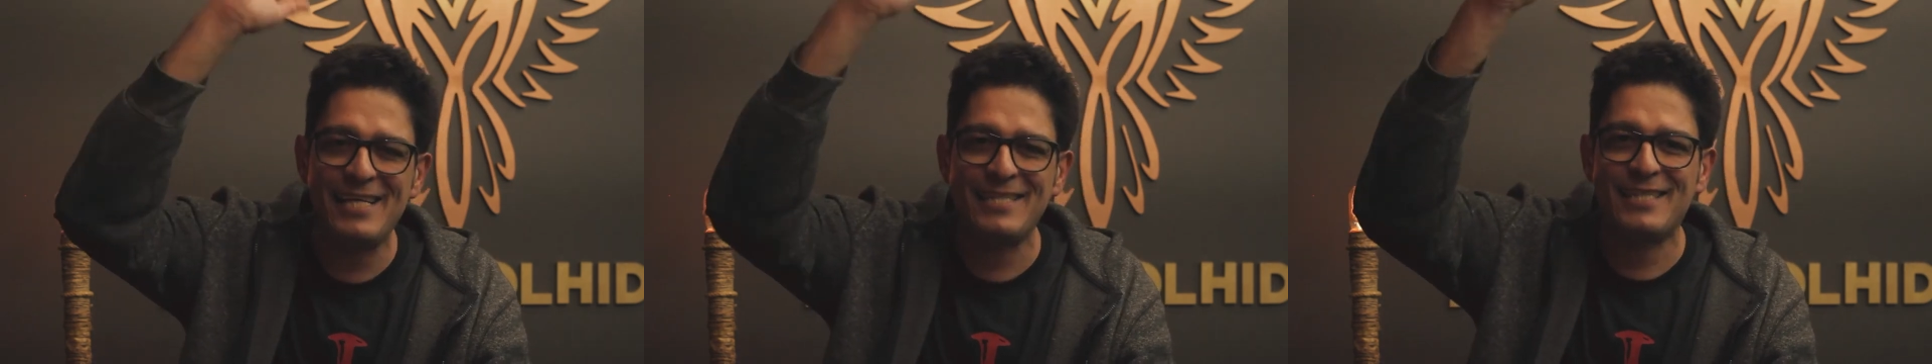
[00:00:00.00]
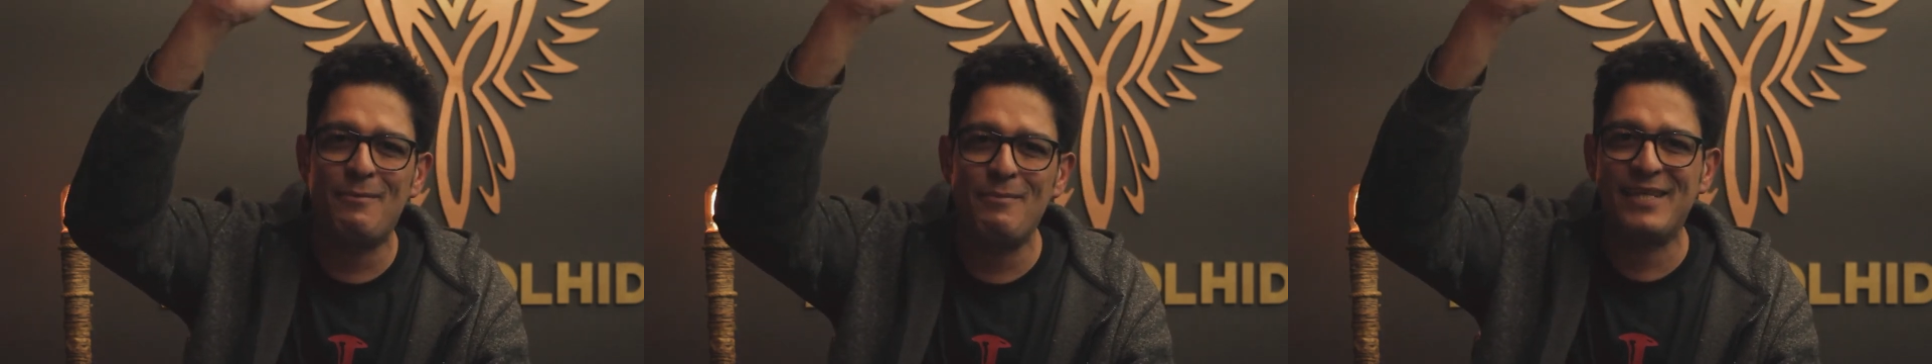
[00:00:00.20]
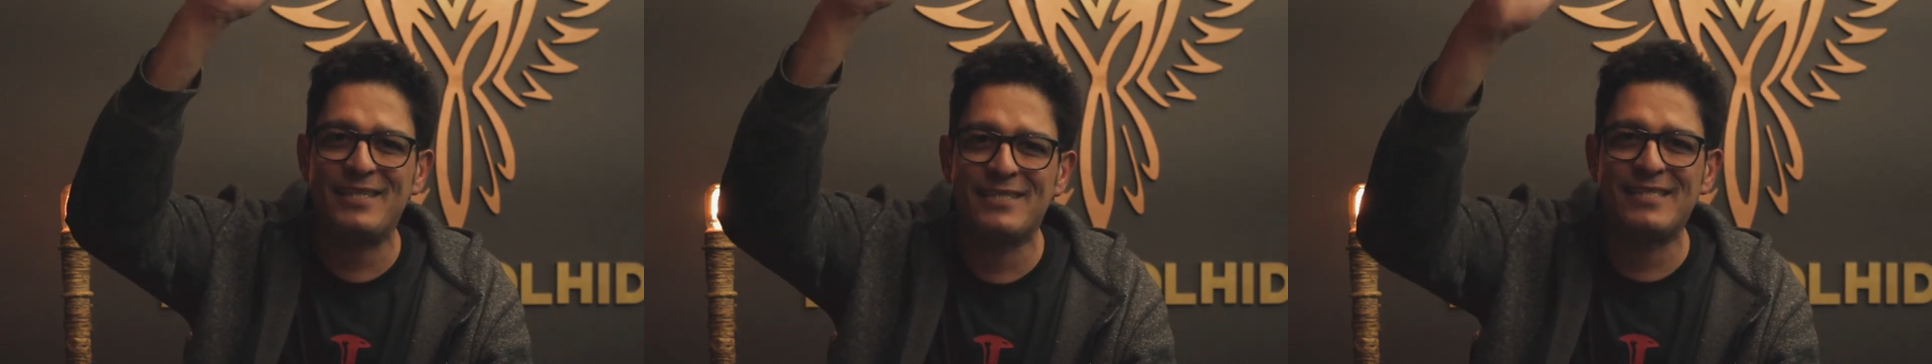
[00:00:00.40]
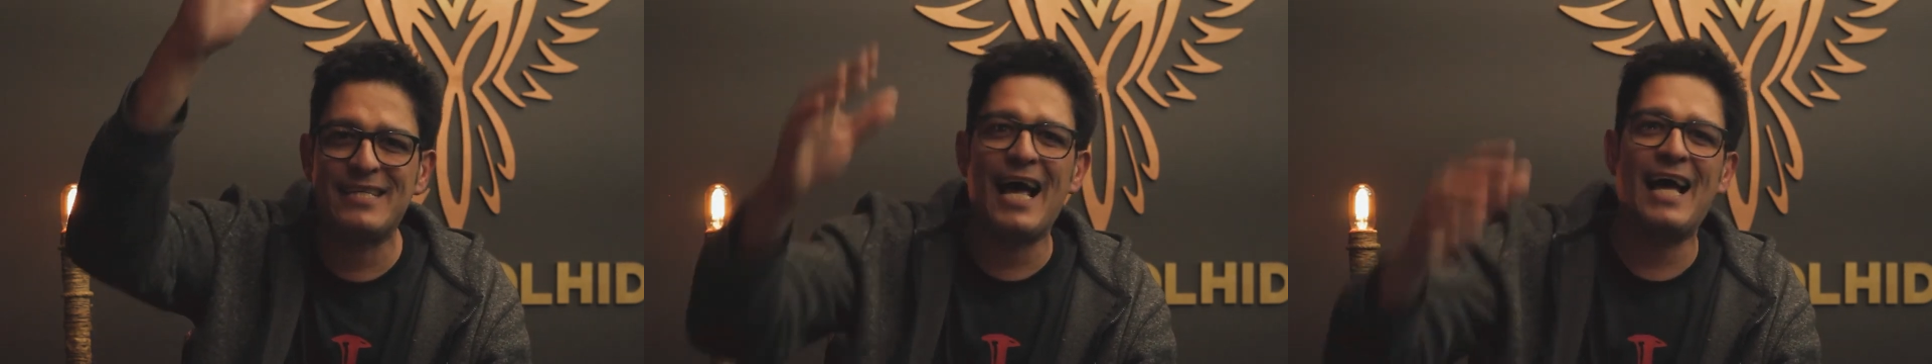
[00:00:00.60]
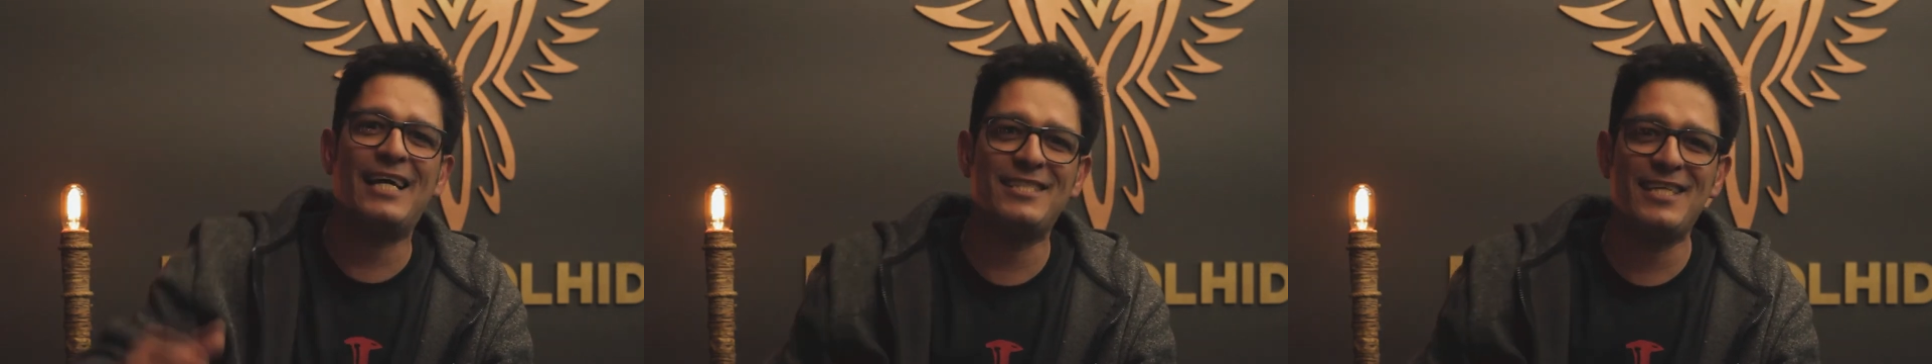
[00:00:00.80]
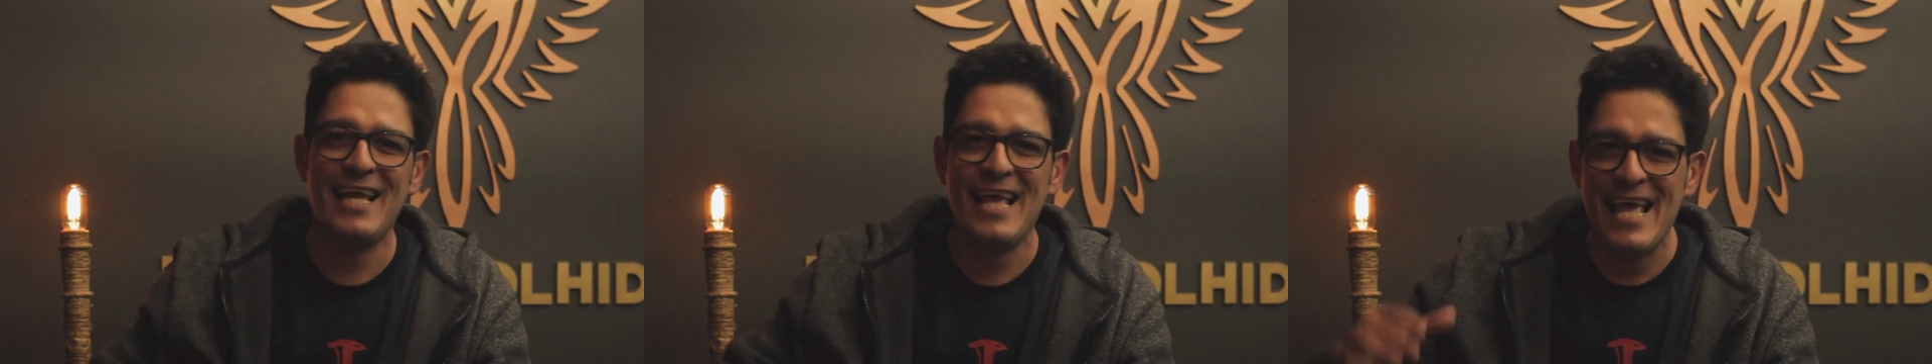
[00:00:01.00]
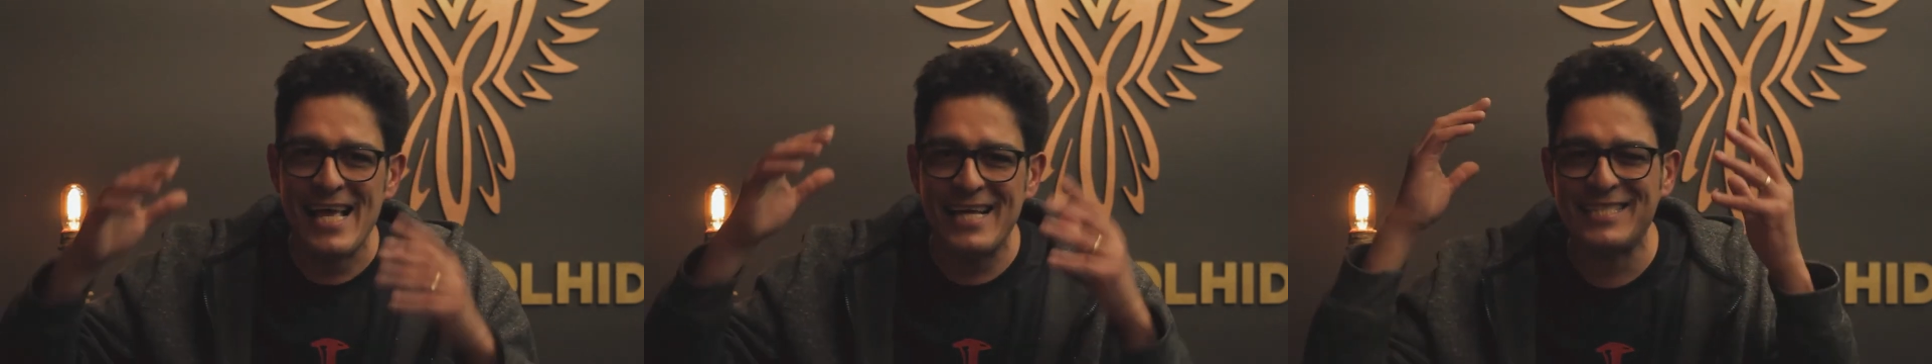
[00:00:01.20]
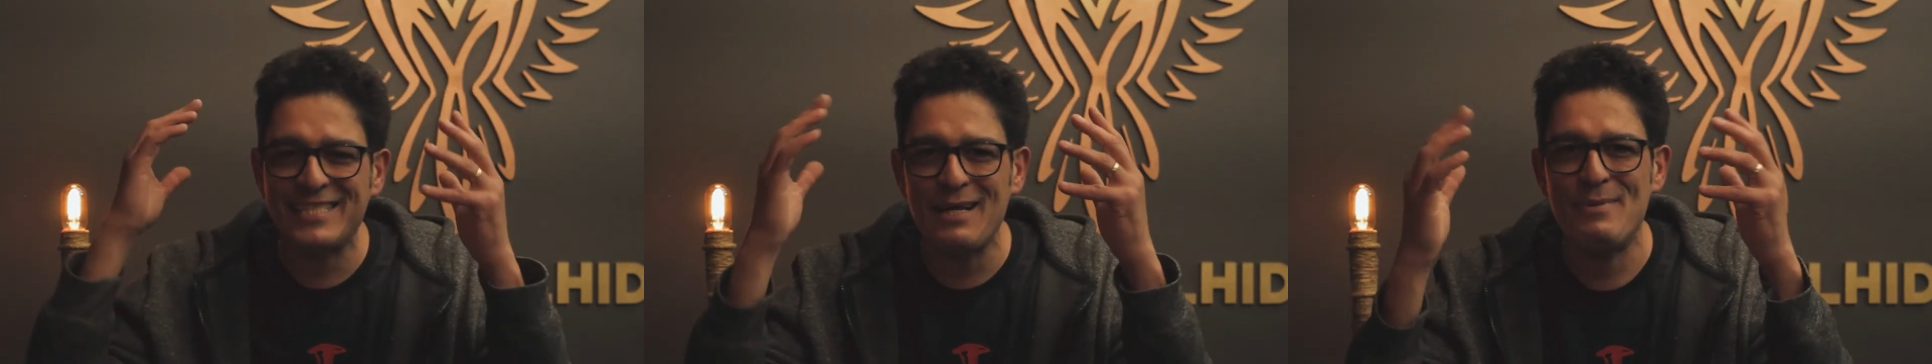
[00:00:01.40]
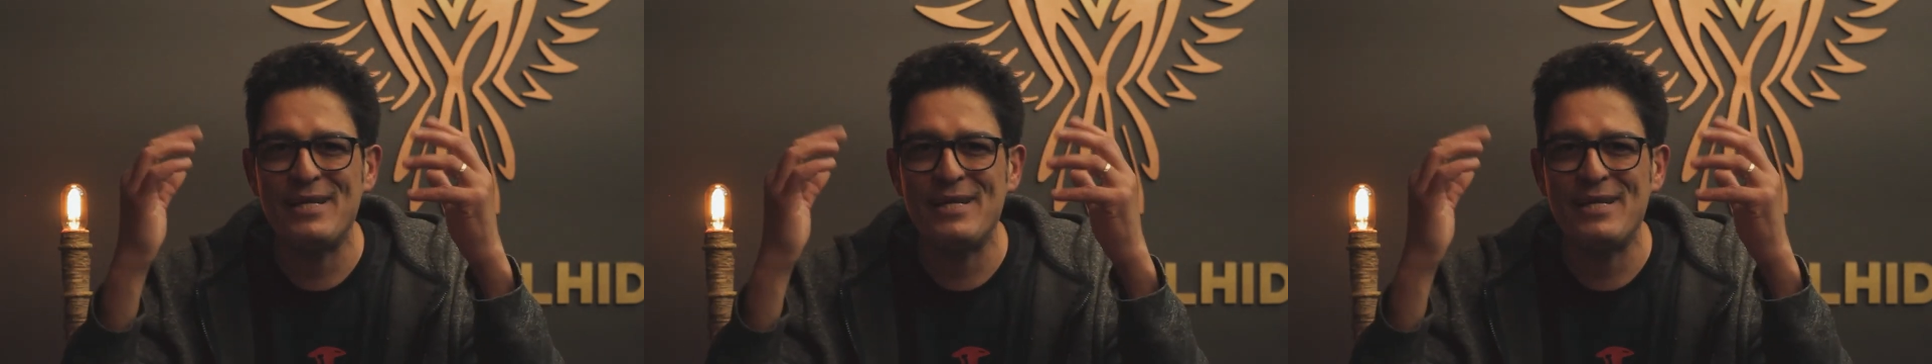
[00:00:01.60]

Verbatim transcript: esta mensagem, esta